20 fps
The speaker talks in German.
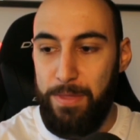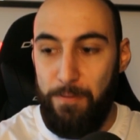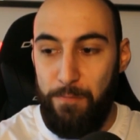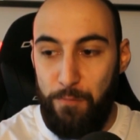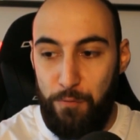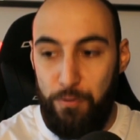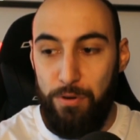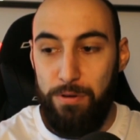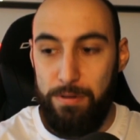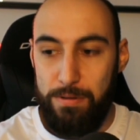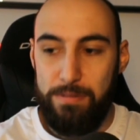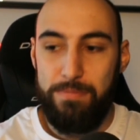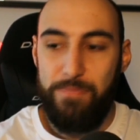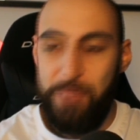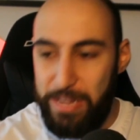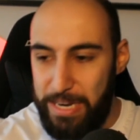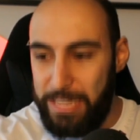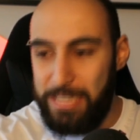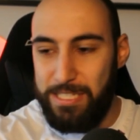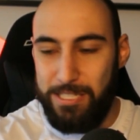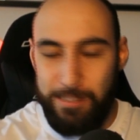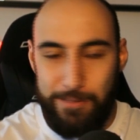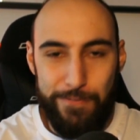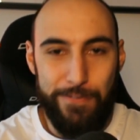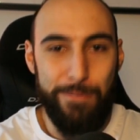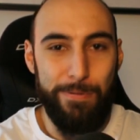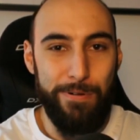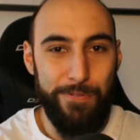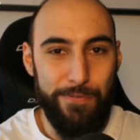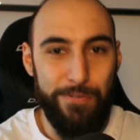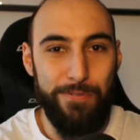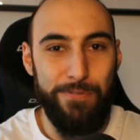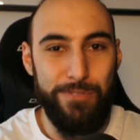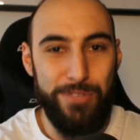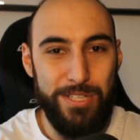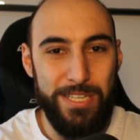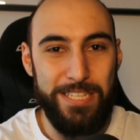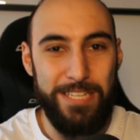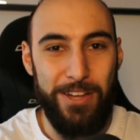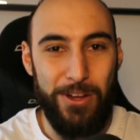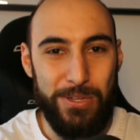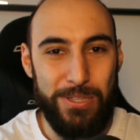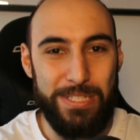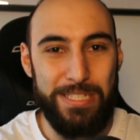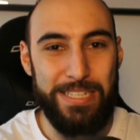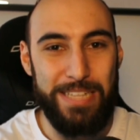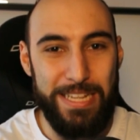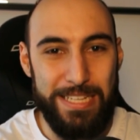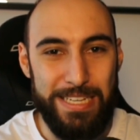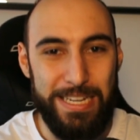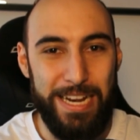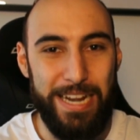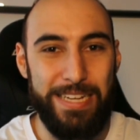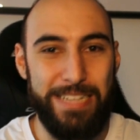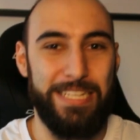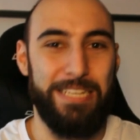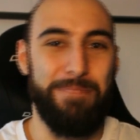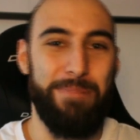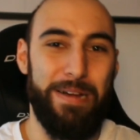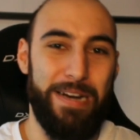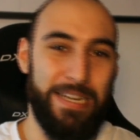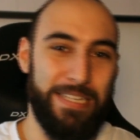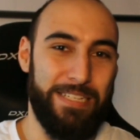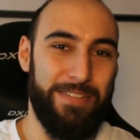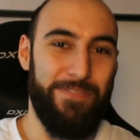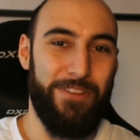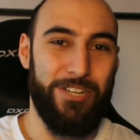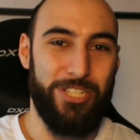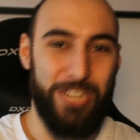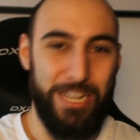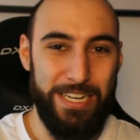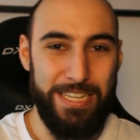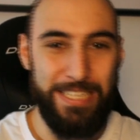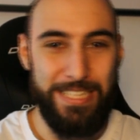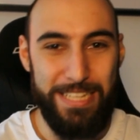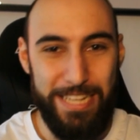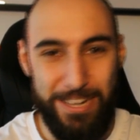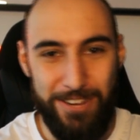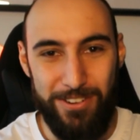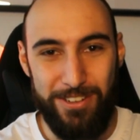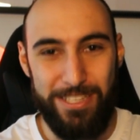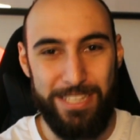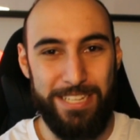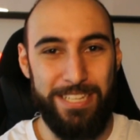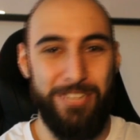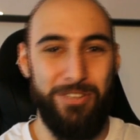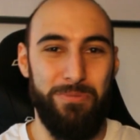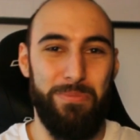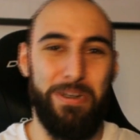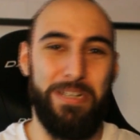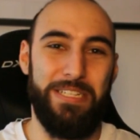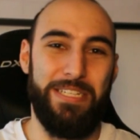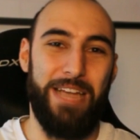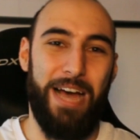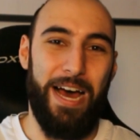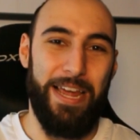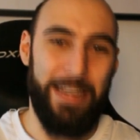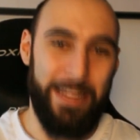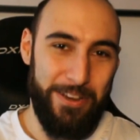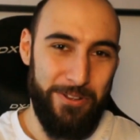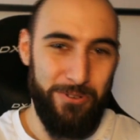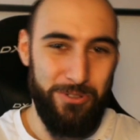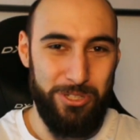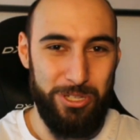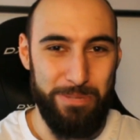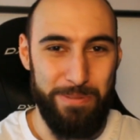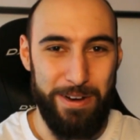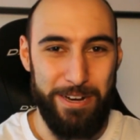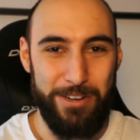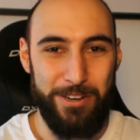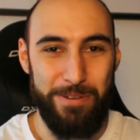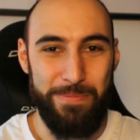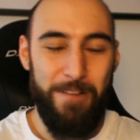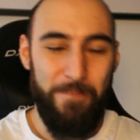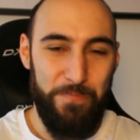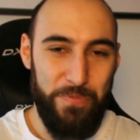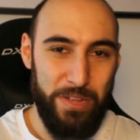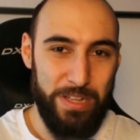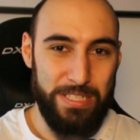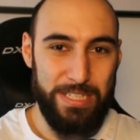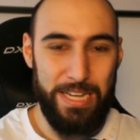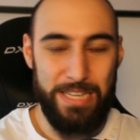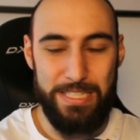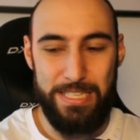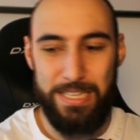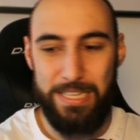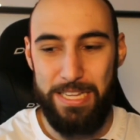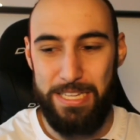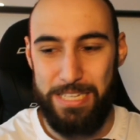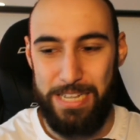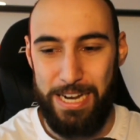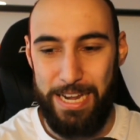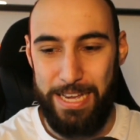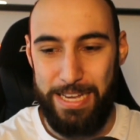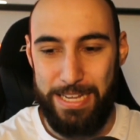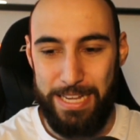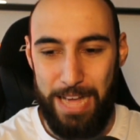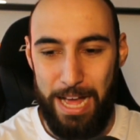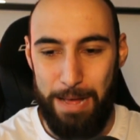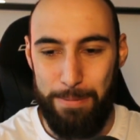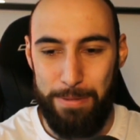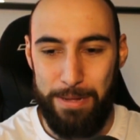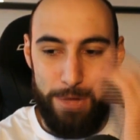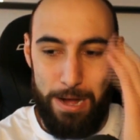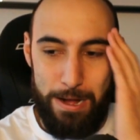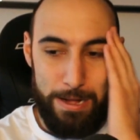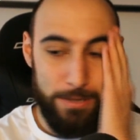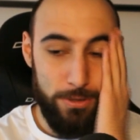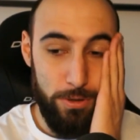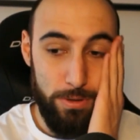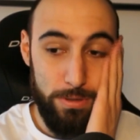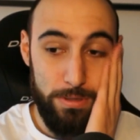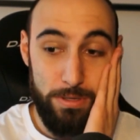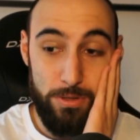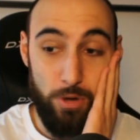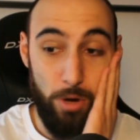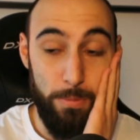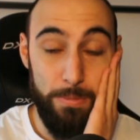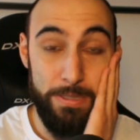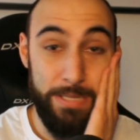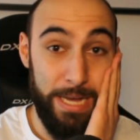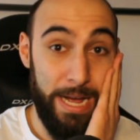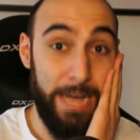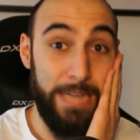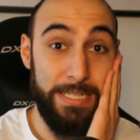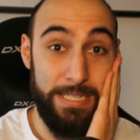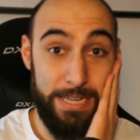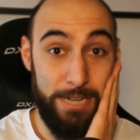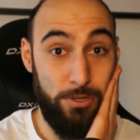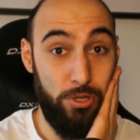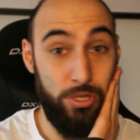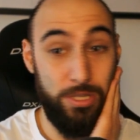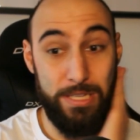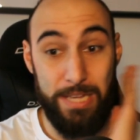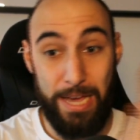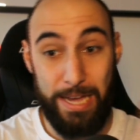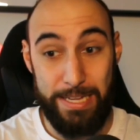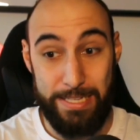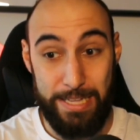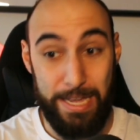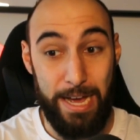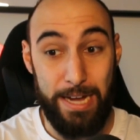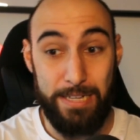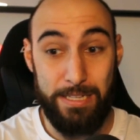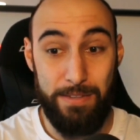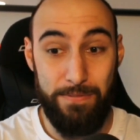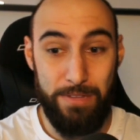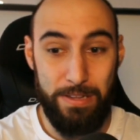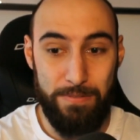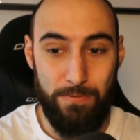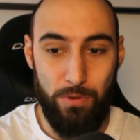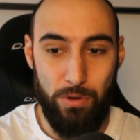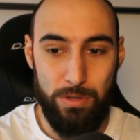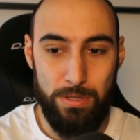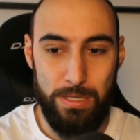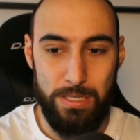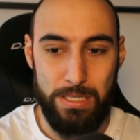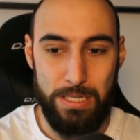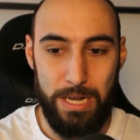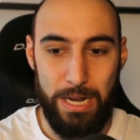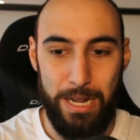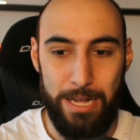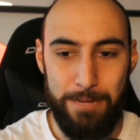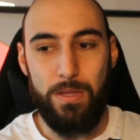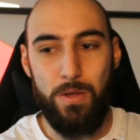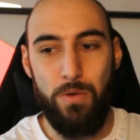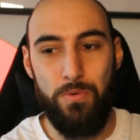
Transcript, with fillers: wenigstens 55.000 Dislikes. Ich meine, das sind wahrscheinlich die Leute, die über diese anderen YouTuber kommen und das Ganze disliken. Aber, also, Kommentare sind natürlich direkt deaktiviert worden, ist klar.